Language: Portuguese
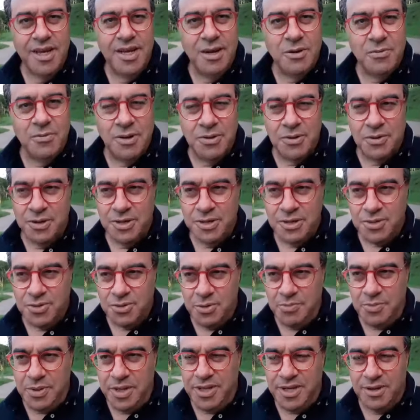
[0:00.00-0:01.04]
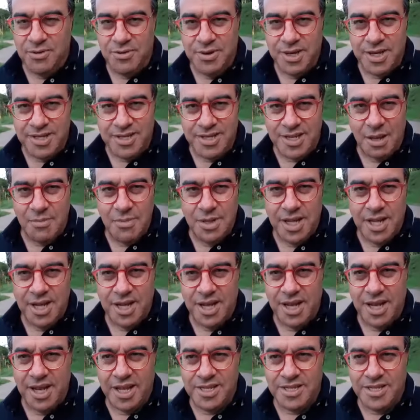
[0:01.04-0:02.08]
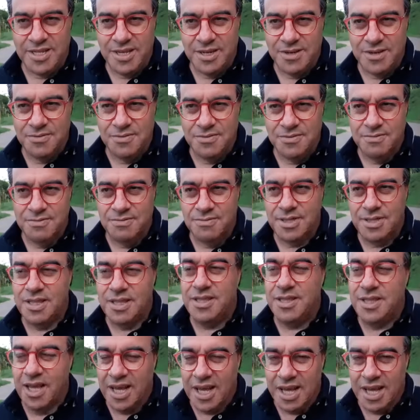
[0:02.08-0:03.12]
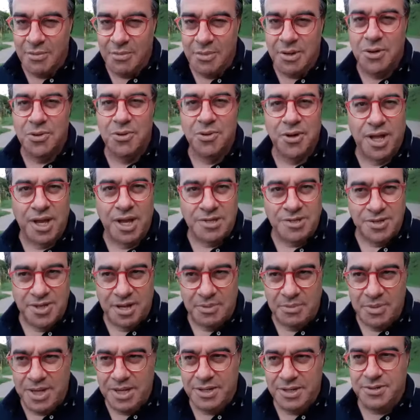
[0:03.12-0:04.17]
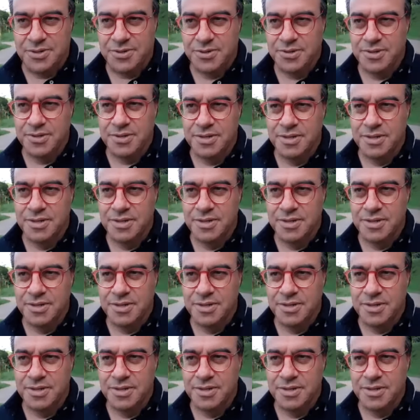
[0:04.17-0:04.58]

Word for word: E quando de sopetão recebe declaração de término do relacionamento.